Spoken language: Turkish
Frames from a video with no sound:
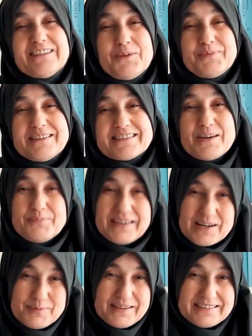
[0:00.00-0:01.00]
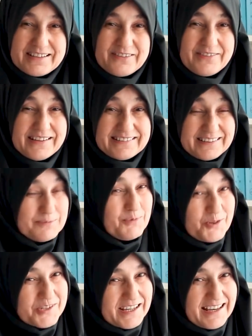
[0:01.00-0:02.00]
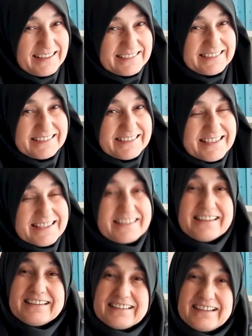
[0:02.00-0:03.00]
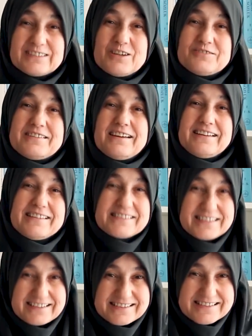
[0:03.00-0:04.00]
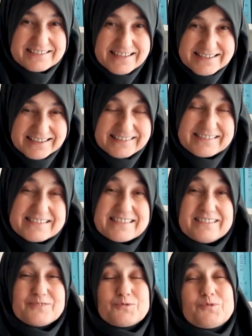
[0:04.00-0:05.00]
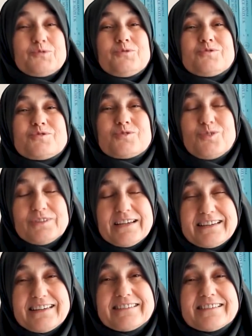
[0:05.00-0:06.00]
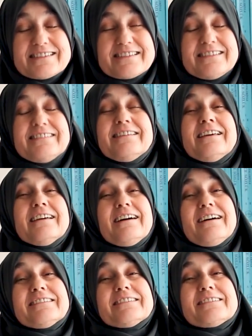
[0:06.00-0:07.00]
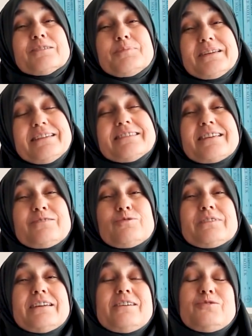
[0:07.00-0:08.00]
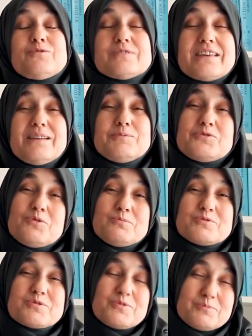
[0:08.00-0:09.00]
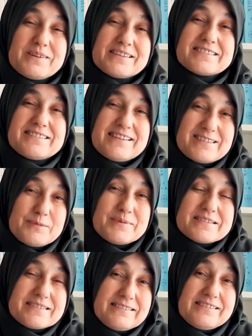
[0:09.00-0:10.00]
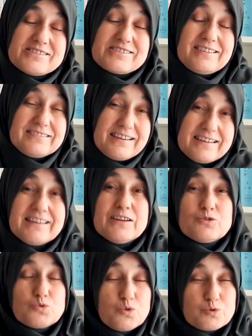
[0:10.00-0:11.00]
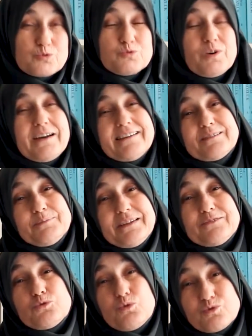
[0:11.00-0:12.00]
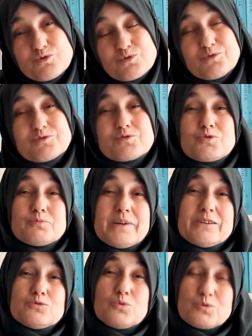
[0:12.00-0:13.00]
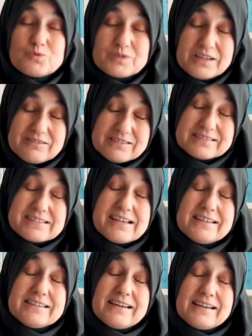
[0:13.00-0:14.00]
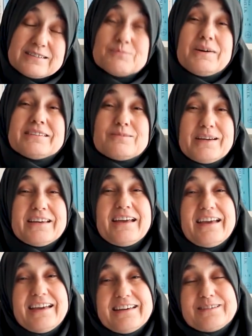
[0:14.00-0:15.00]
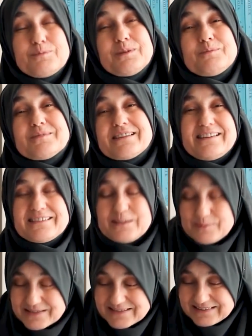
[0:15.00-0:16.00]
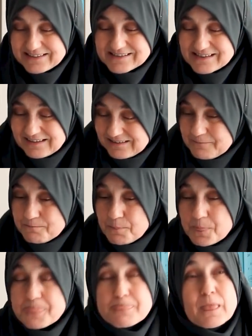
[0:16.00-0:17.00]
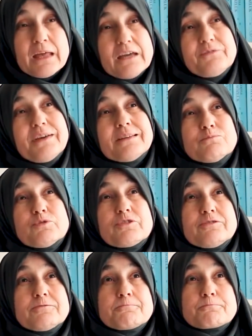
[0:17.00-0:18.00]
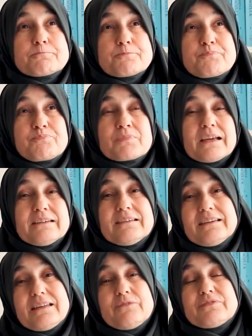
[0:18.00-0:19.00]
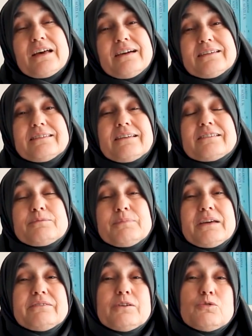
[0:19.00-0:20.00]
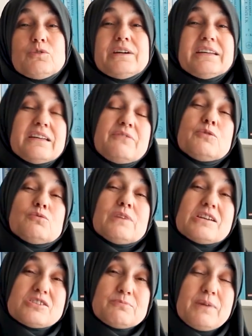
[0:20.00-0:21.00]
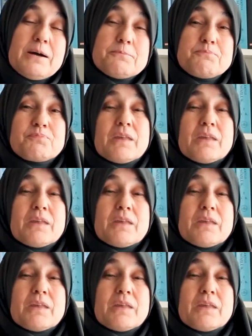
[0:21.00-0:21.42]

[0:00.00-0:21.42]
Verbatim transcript: Hepinize merhabalar efendim, hoş geldiniz. allah Teala işlerinizi rast getirsin, tuttuğunuzu kolay getirsin. Hayırlı bir insan olarak güzel bir ömür sürmenizi nasip etsin inşallah. Doğru dua etmeyi, doğru soru sormayı, doğru da, e, adım atmayı her birimize nasip etsin inşallah. Efendim bugün e, hedef tayin etme ve o hedefe ulaşma,